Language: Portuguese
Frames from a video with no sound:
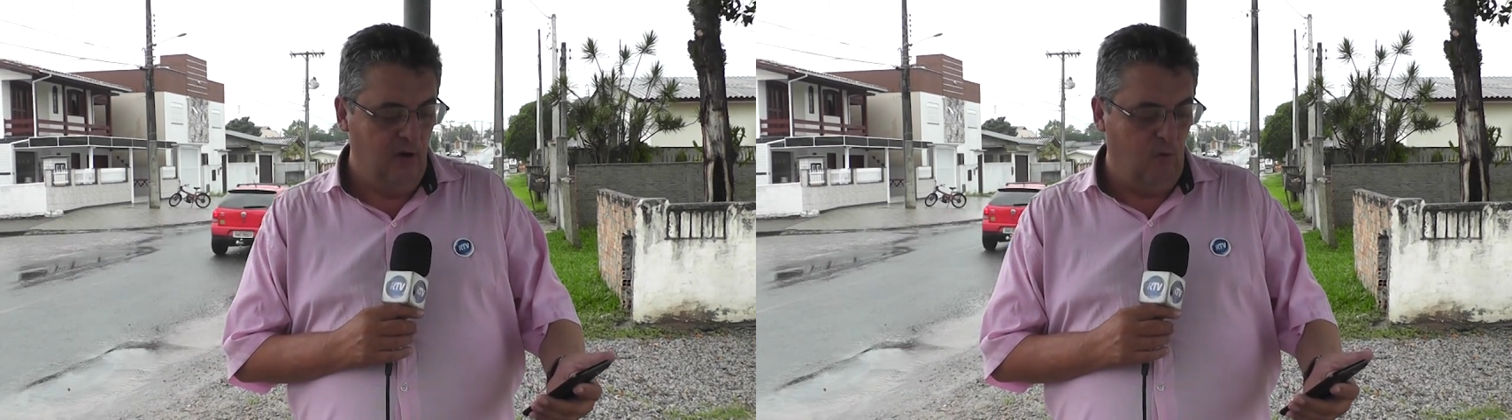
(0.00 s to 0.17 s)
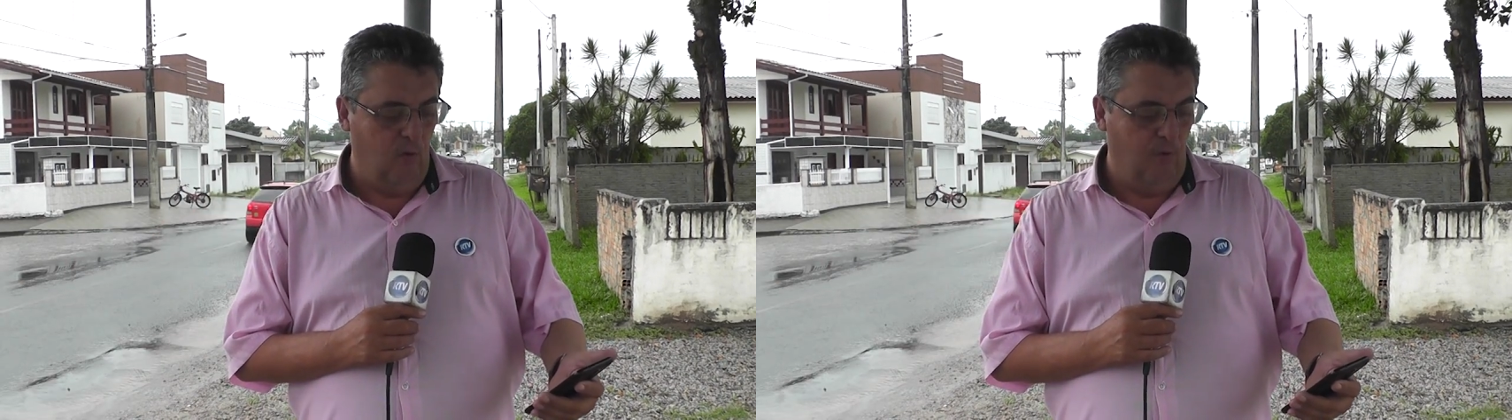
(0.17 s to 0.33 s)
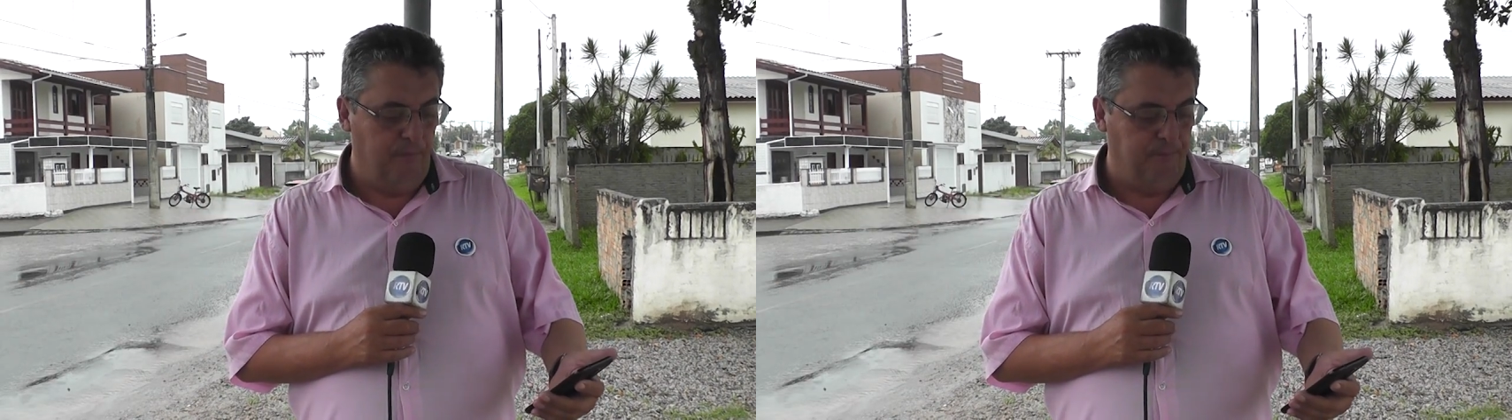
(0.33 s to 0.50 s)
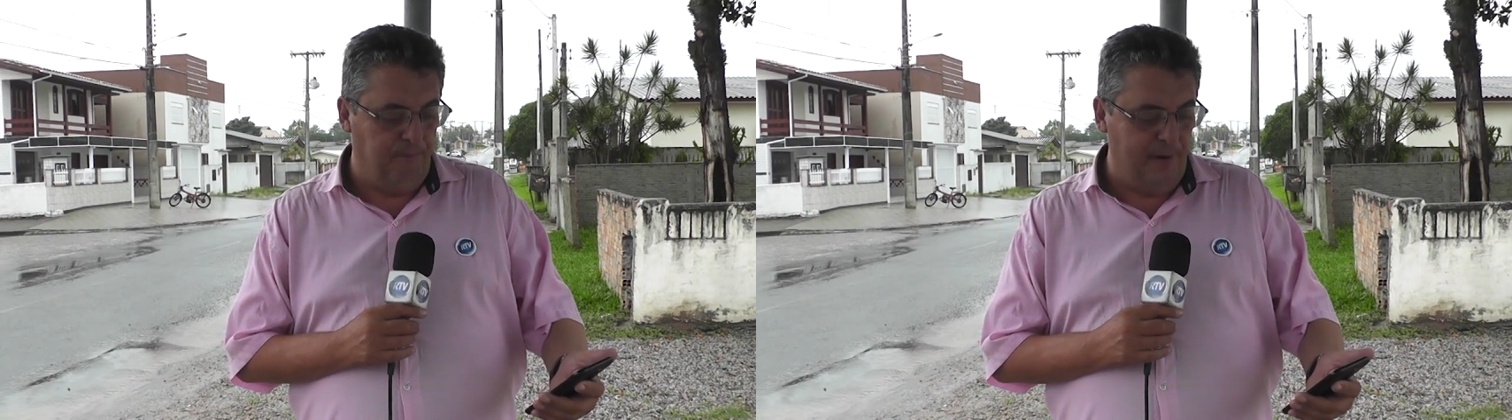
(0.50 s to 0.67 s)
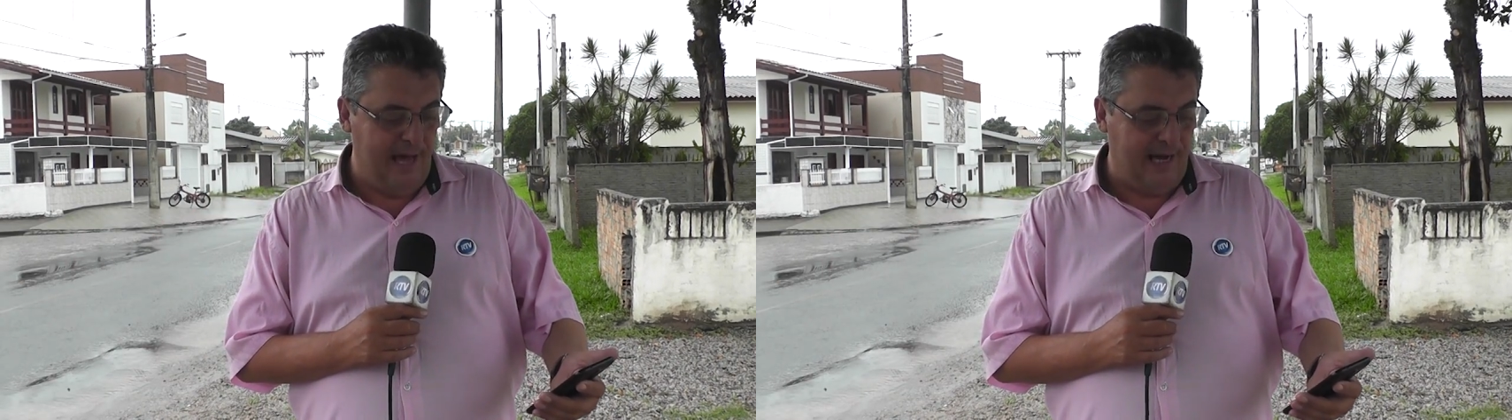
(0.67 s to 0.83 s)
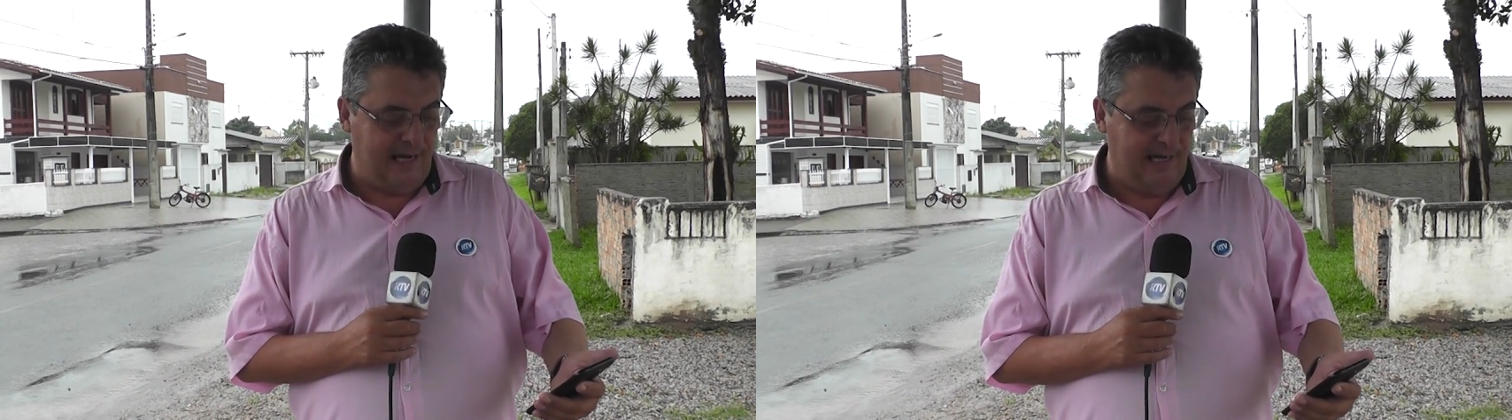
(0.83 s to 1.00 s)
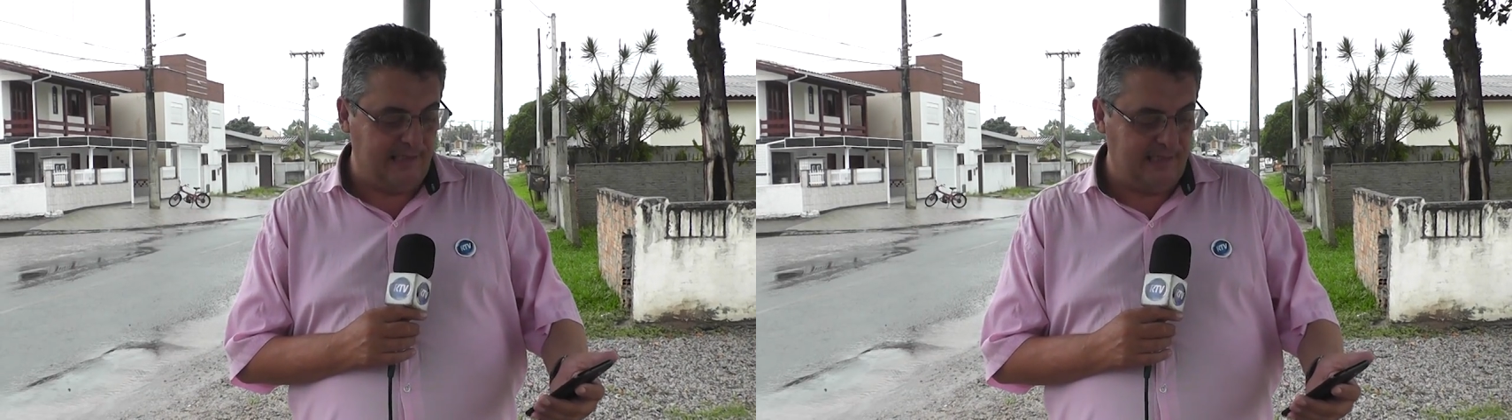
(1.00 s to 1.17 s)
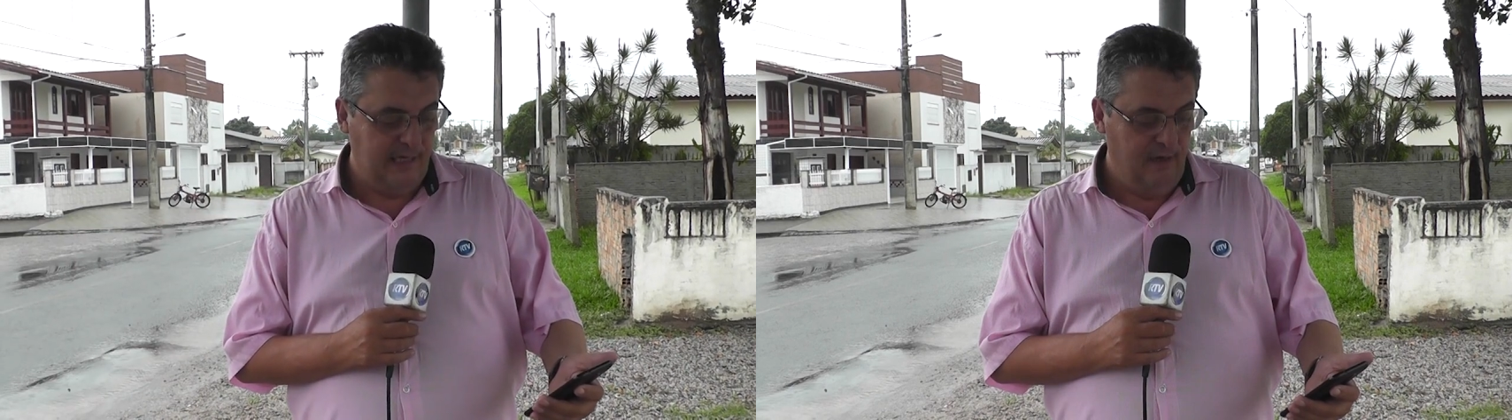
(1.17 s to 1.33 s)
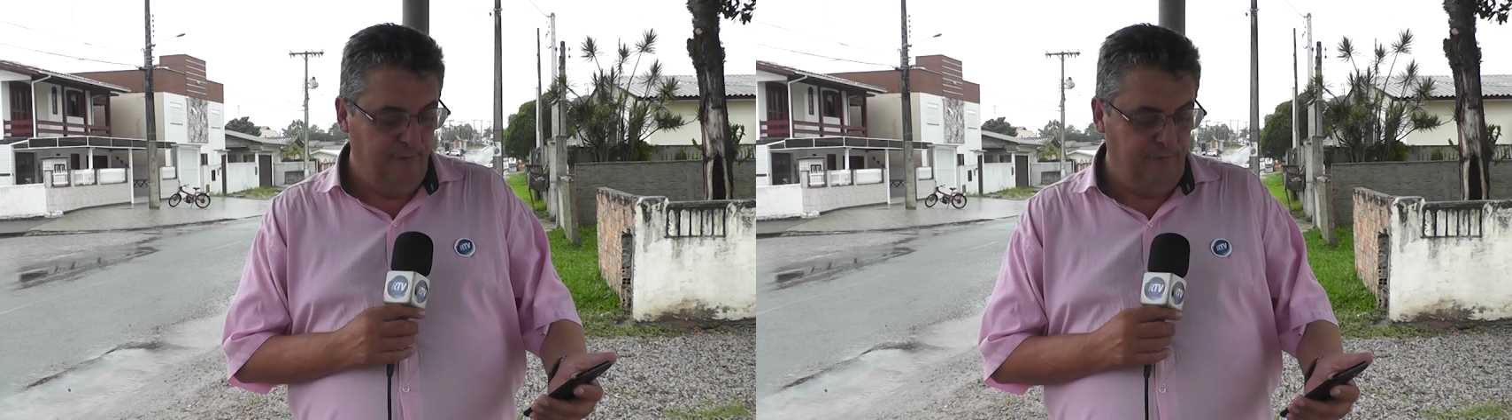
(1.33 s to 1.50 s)
com placas
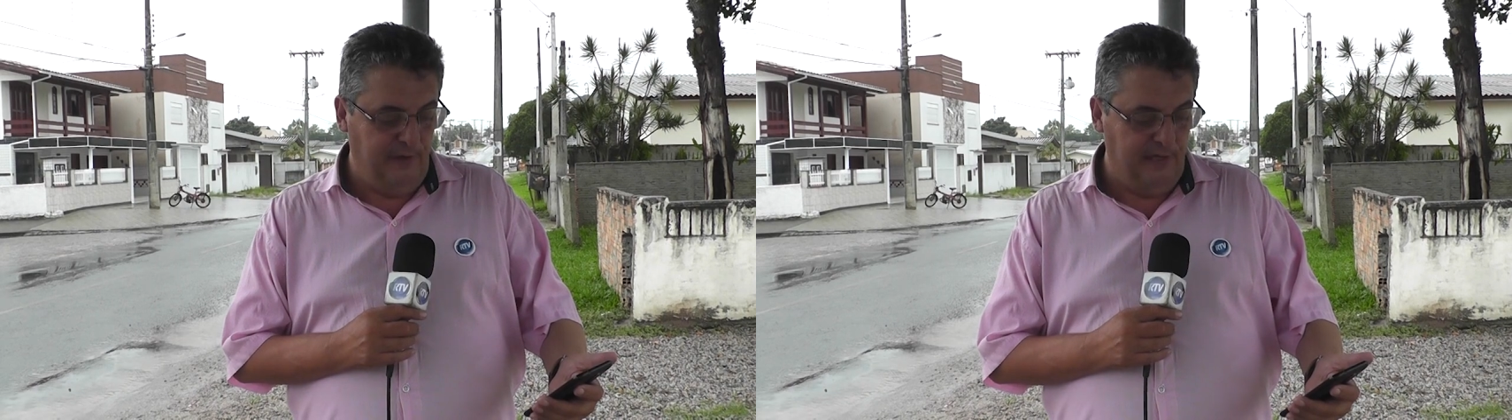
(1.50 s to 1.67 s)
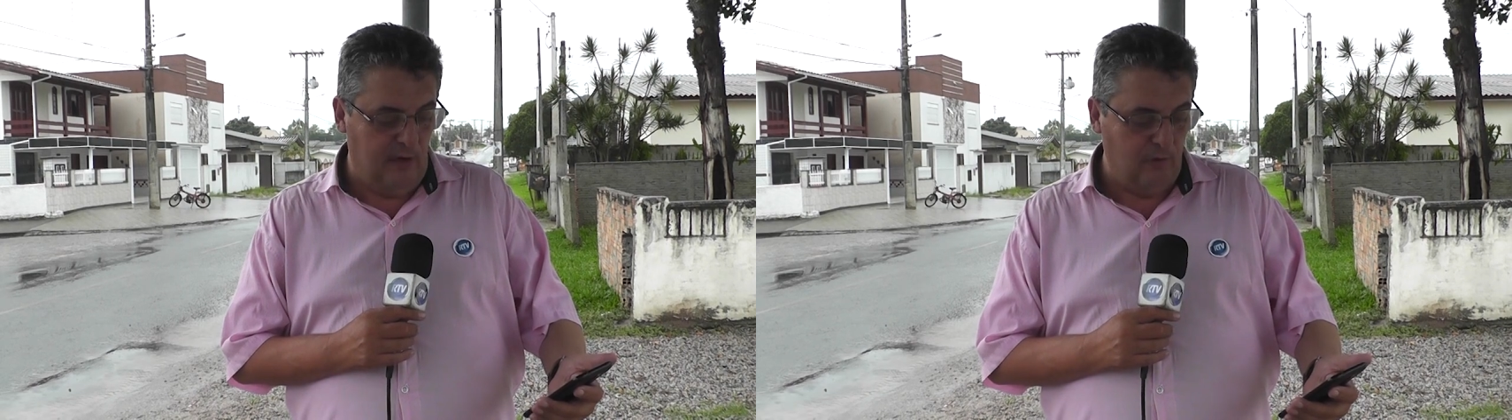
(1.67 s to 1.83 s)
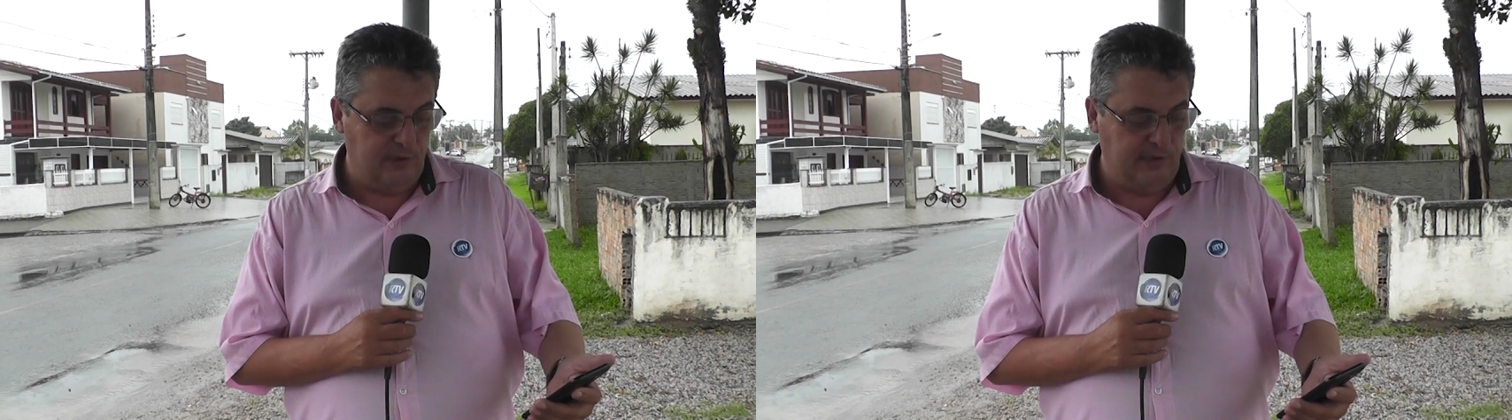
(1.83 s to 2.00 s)
final